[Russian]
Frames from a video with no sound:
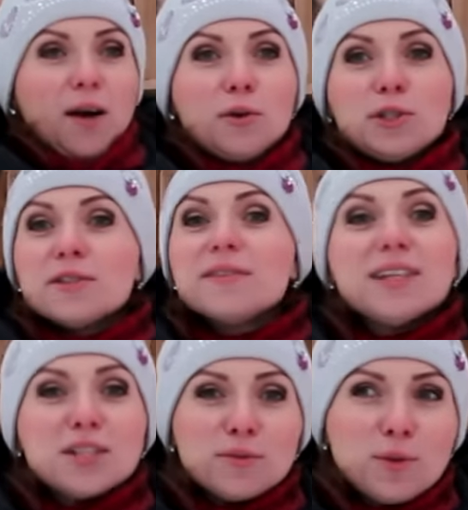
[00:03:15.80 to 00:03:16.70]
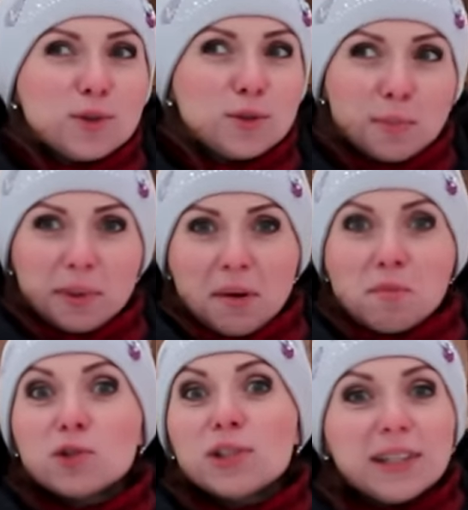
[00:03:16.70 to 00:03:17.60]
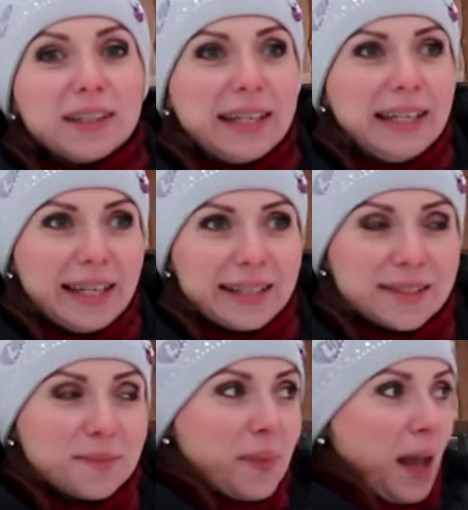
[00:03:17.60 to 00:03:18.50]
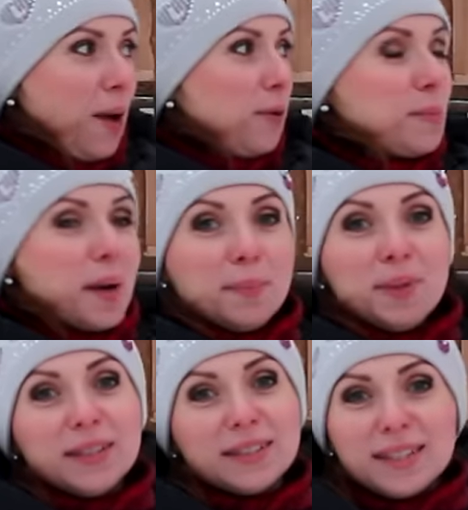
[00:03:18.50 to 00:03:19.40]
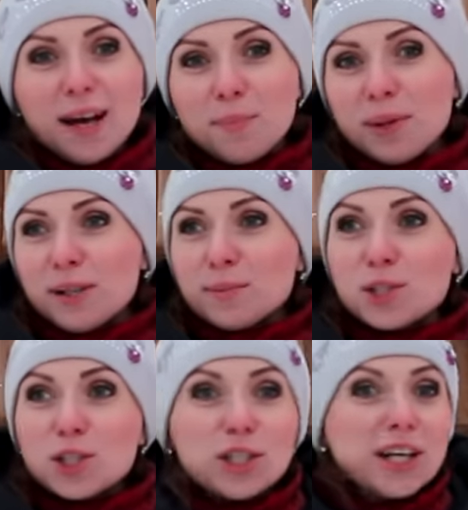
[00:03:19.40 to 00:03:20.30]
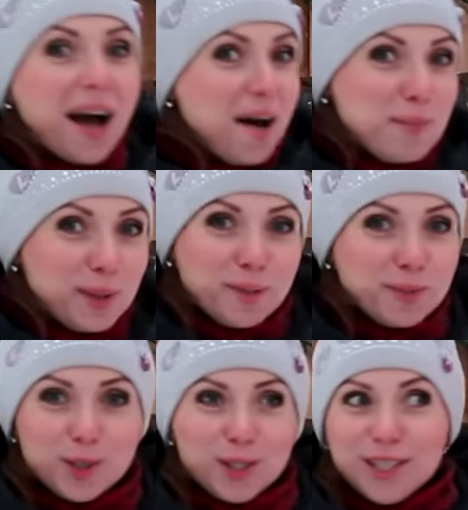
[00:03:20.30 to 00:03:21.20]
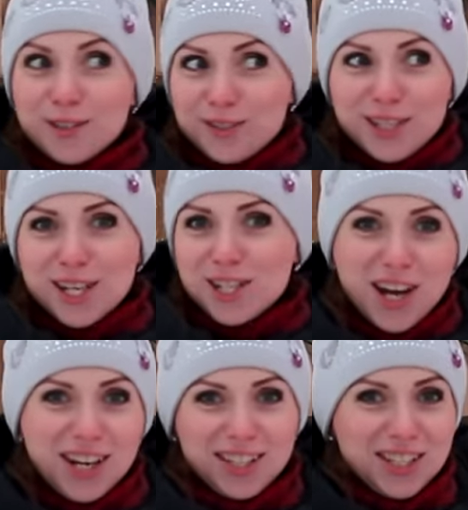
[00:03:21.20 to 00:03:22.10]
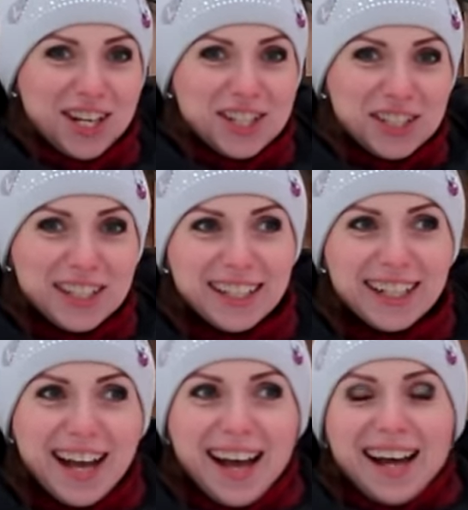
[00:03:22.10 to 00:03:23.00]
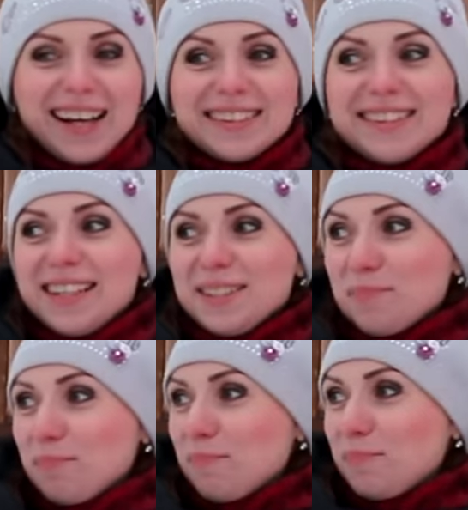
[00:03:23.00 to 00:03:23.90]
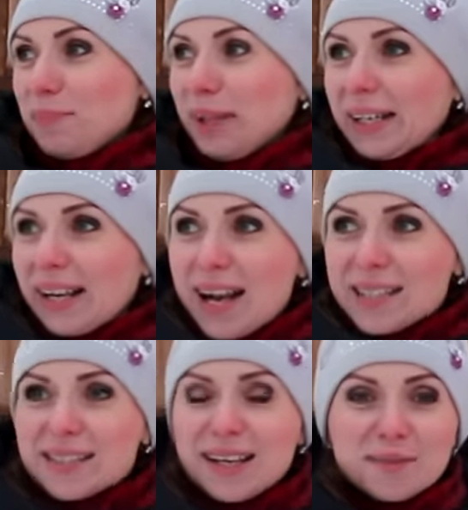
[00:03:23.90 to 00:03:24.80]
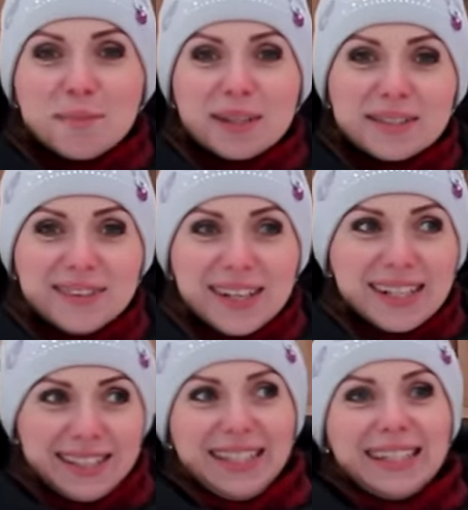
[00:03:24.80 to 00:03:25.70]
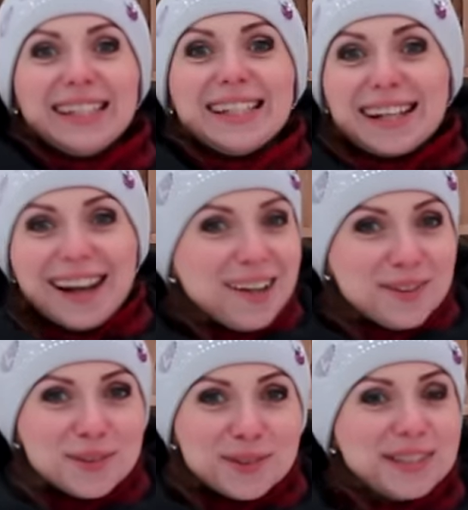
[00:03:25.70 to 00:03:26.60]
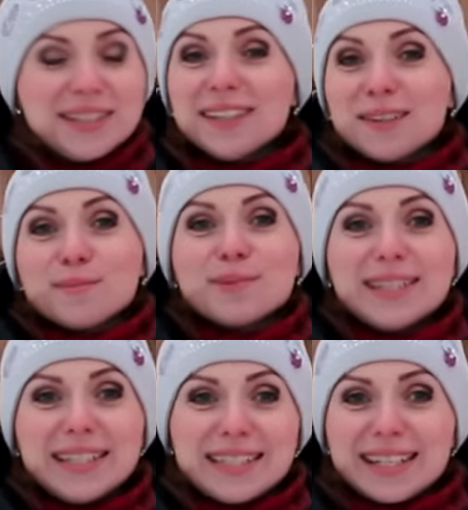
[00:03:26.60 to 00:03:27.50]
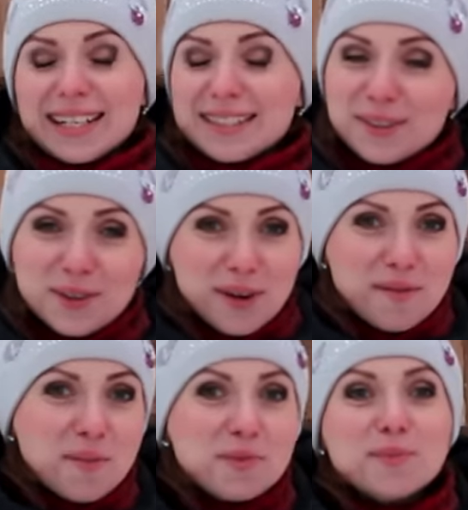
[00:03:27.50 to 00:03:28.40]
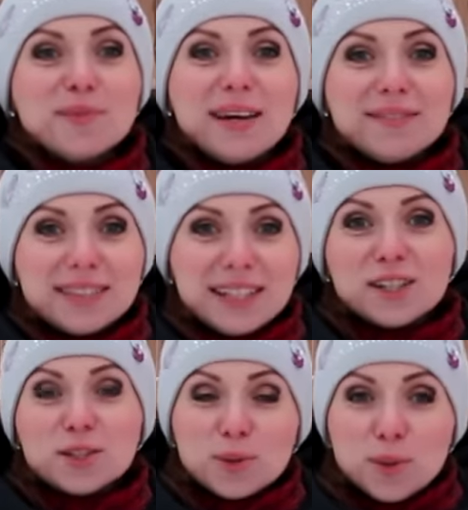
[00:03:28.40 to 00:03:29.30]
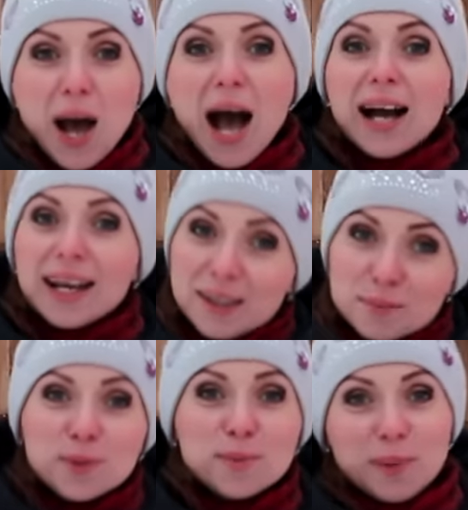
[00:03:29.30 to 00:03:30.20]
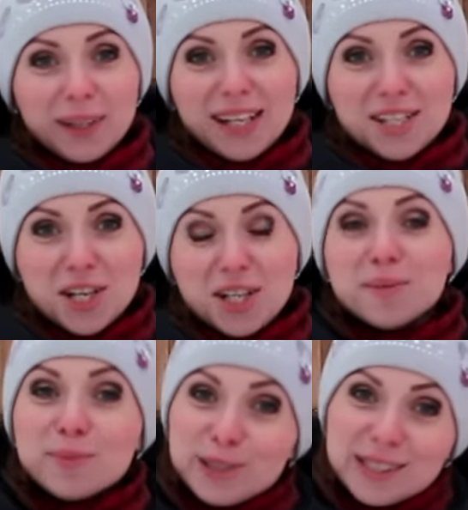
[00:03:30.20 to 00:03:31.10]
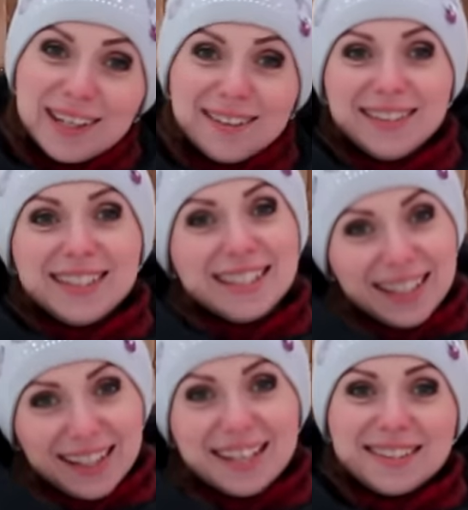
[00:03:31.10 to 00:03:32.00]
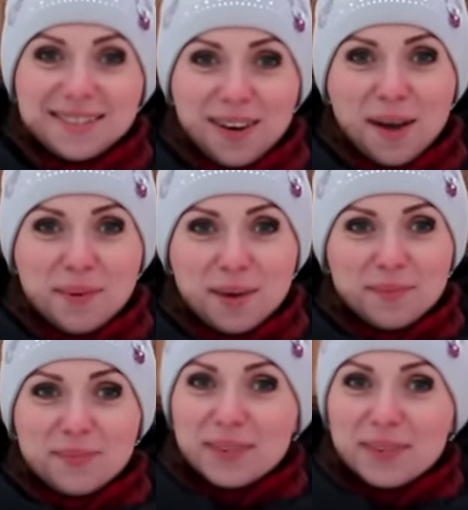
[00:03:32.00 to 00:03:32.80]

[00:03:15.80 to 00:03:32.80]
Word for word: Очень свежий воздух, потому что это лес. Он пропитан запахом шашлыка, потому что здесь все жарят шашлык. Здесь прекрасная атмосфера, детки радуются, деткам здесь раздоли. В общем, я всех жду, а каким будет продолжение, будет зависеть от нас с вами.